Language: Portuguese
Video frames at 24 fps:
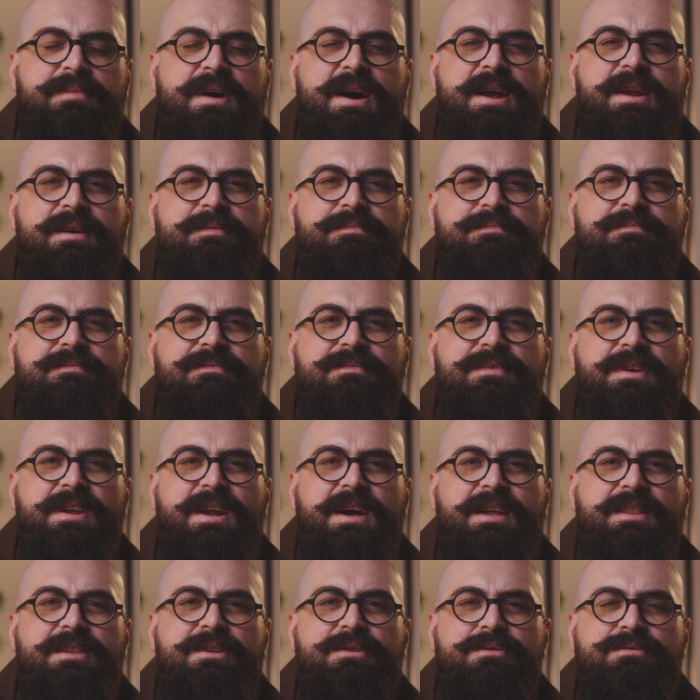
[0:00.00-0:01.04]
Para ver
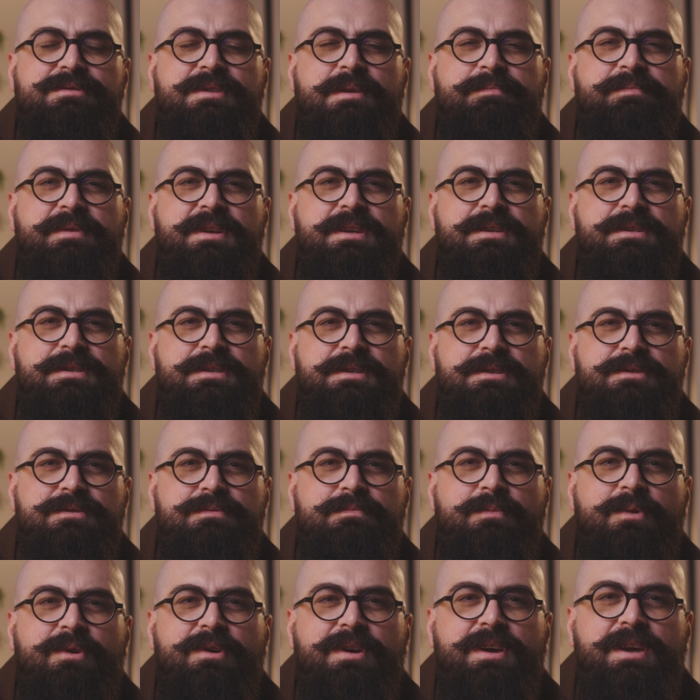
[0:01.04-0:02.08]
a Deus é preciso
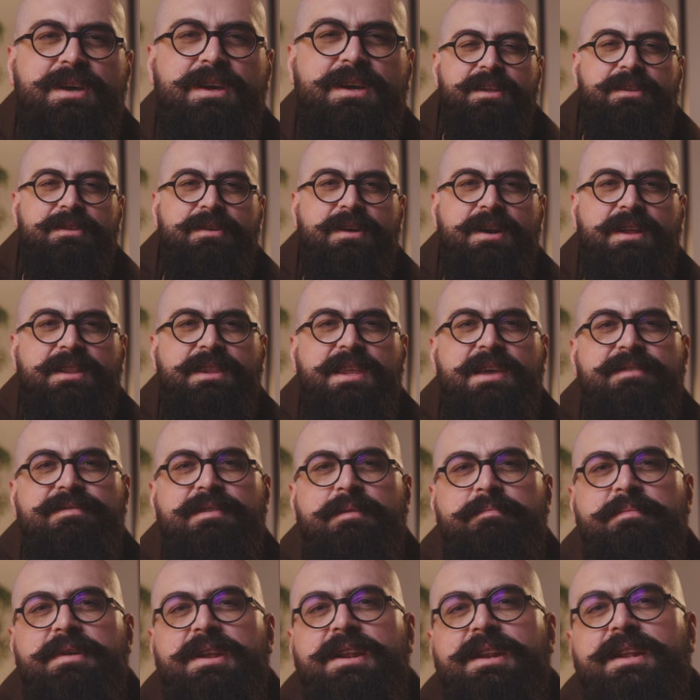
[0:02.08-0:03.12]
morrer. Então ela teve
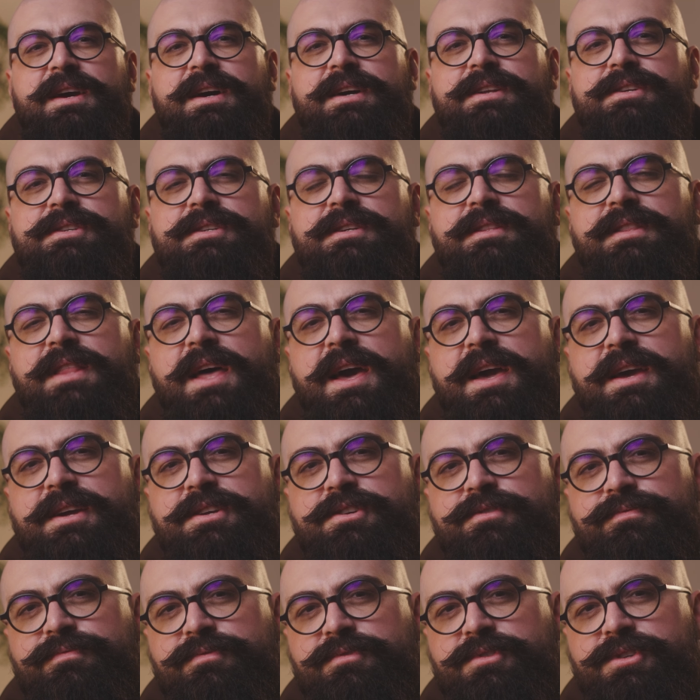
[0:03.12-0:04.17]
a brilhante ideia
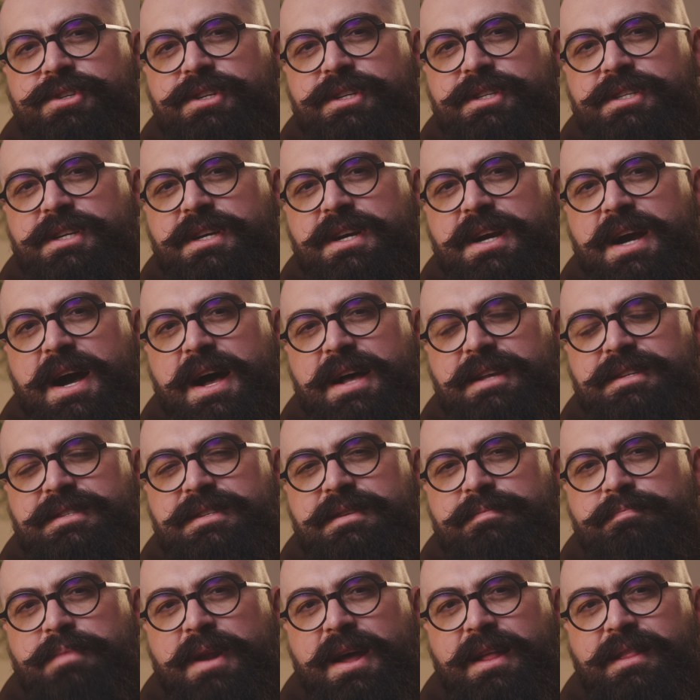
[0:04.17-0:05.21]
de fugir de casa
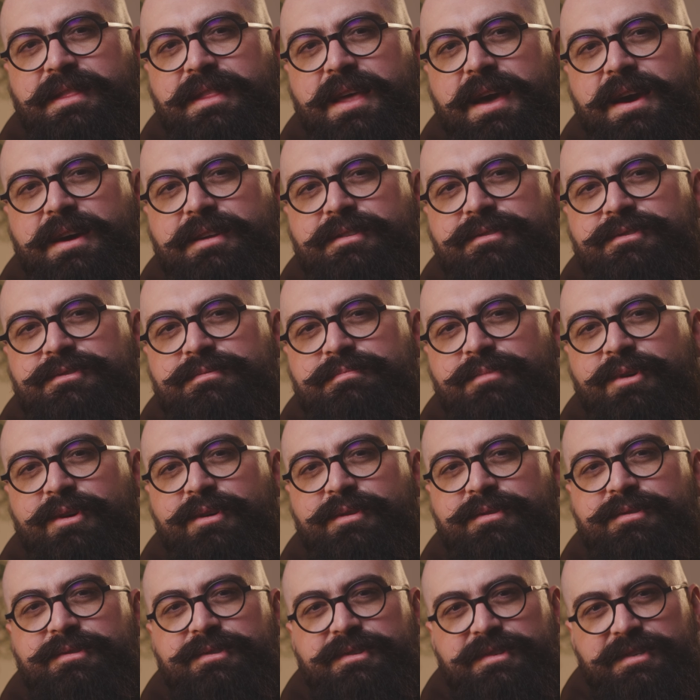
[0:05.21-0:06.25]
e ir para a terra dos
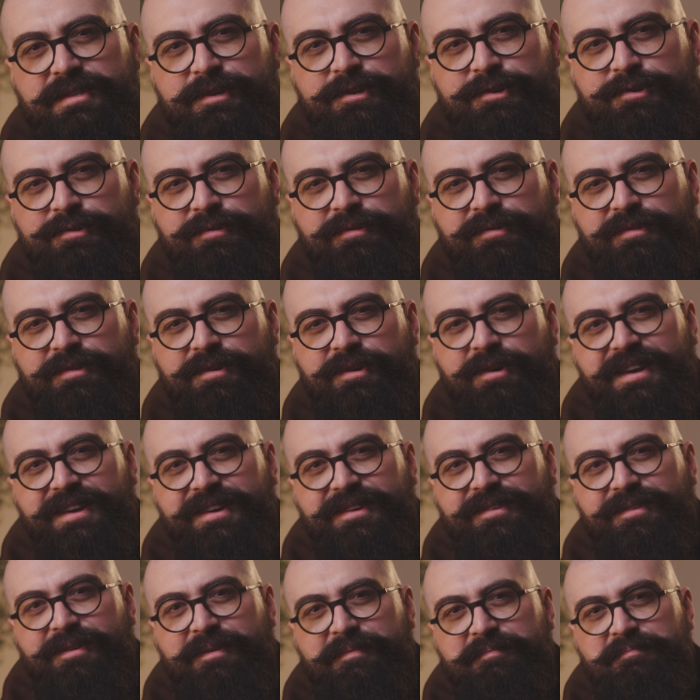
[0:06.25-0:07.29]
mouros, junto
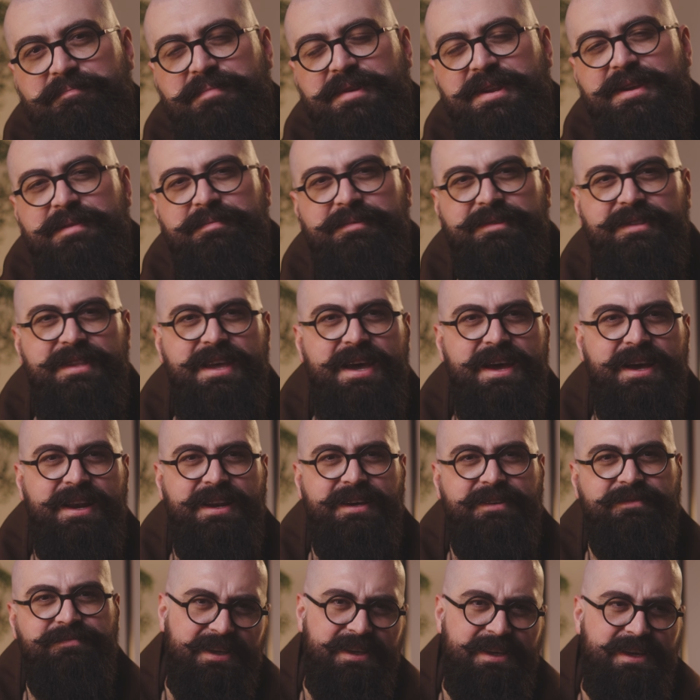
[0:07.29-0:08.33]
com o primo
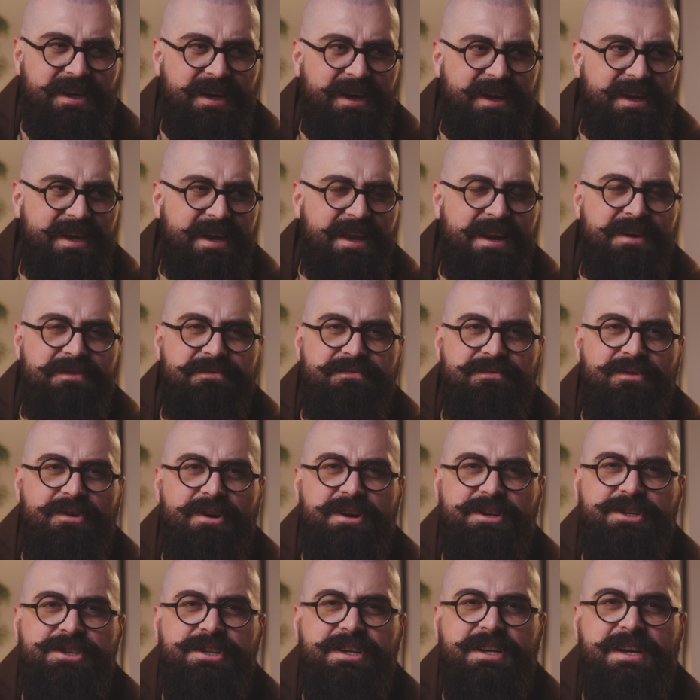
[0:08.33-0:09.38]
dela. E aí ela
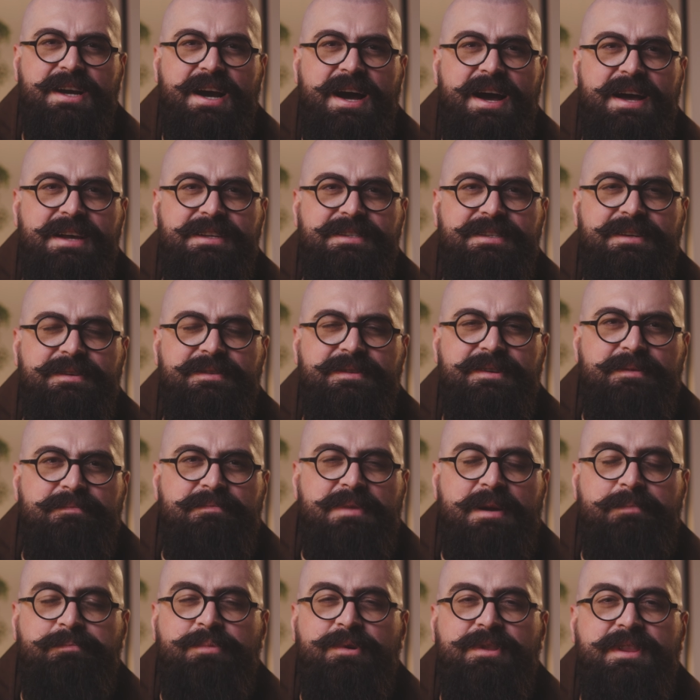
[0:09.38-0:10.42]
foge de casa
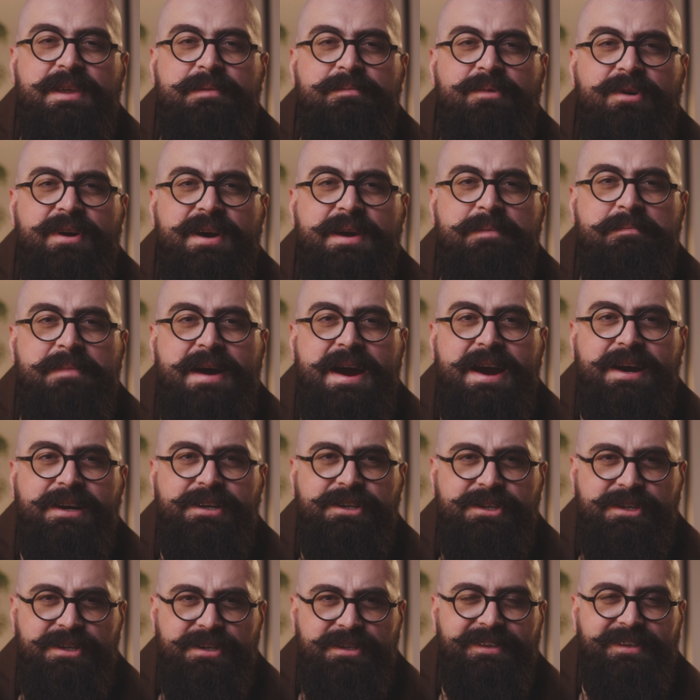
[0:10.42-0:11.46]
para poder morrer
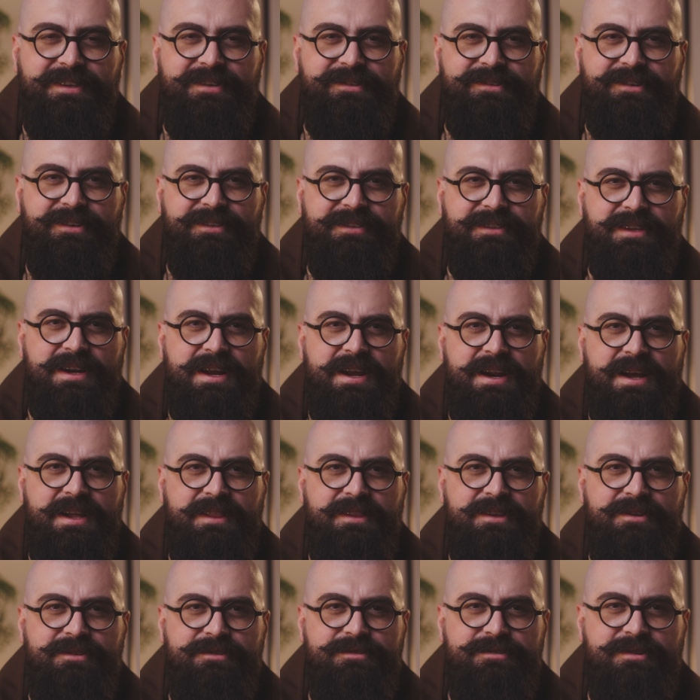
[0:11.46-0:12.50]
Marte e encontrar a
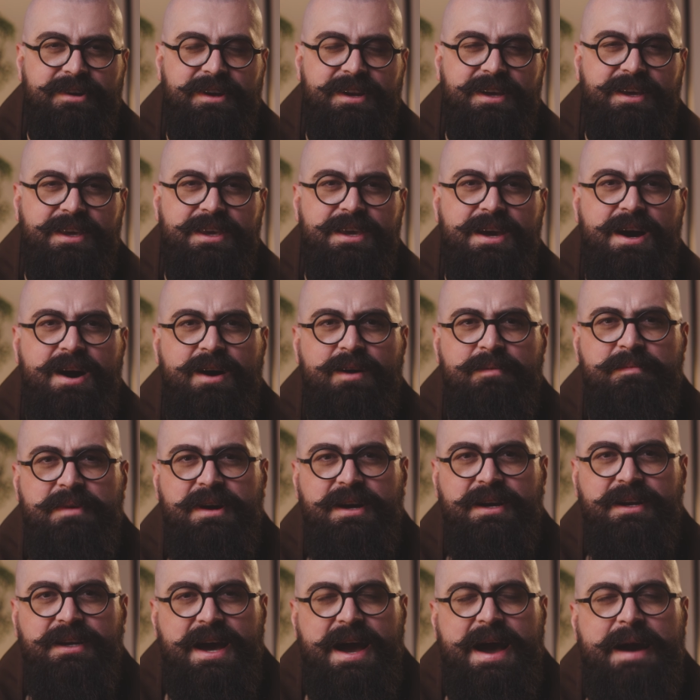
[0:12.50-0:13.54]
Deus. Olha que
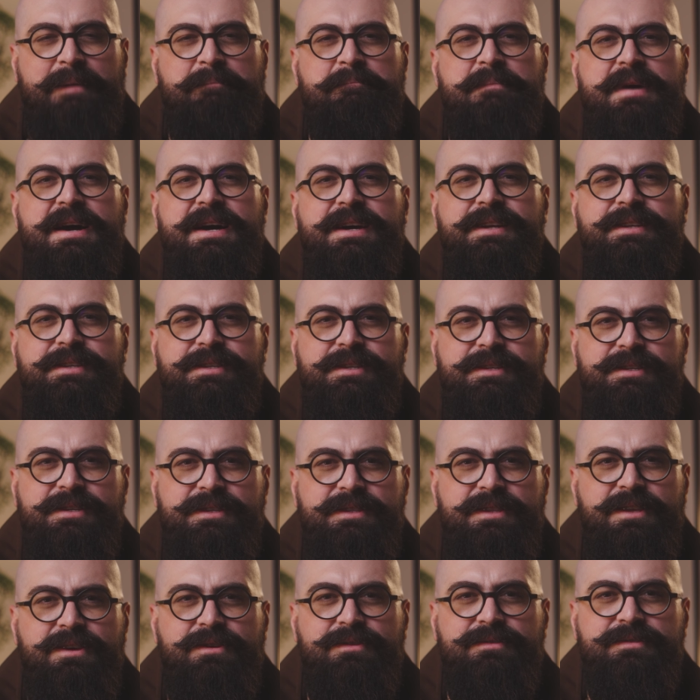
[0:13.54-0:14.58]
alma amante de
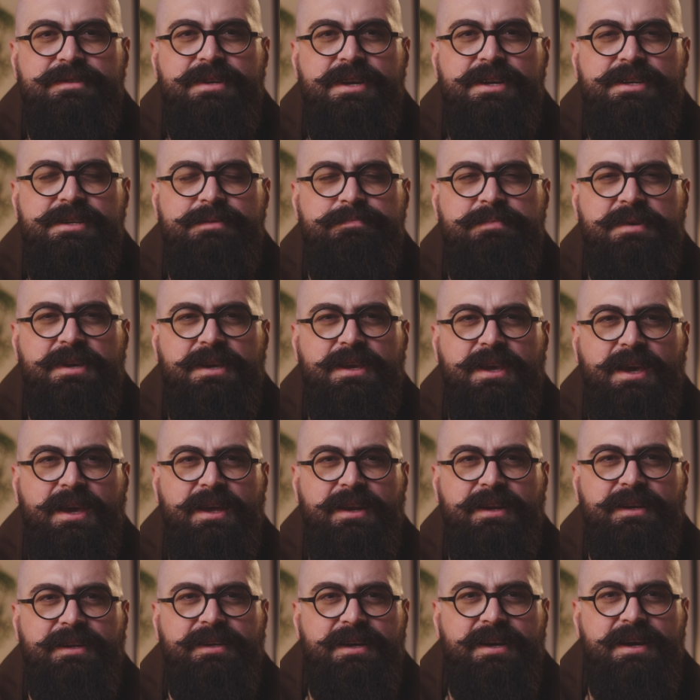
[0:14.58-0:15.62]
Deus desde pequena.